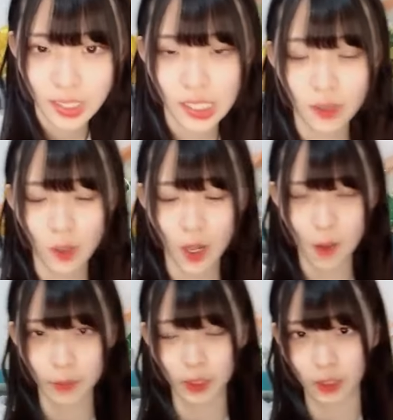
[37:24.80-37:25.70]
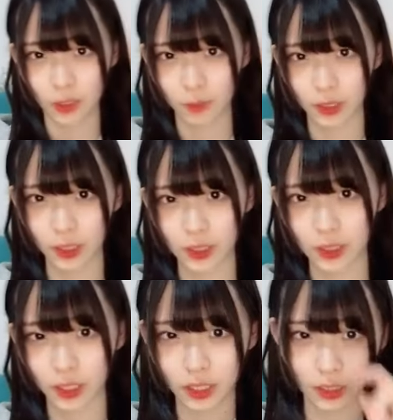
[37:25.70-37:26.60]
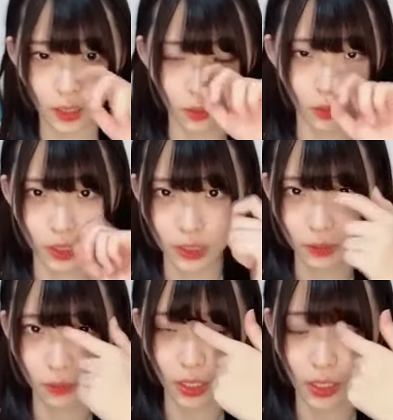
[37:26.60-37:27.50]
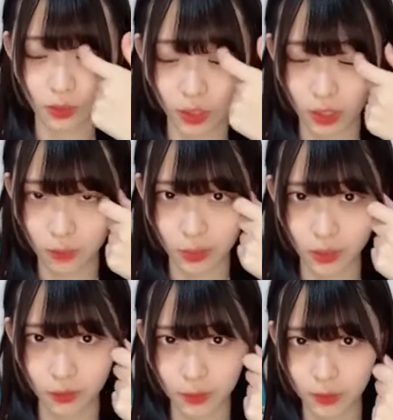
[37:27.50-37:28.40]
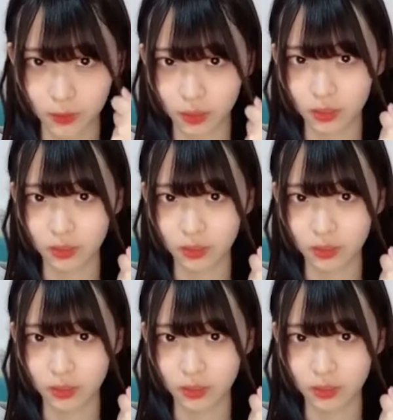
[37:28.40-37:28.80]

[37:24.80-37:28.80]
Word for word: さよならみんなまた明日会おう明日も早起き頑張る私は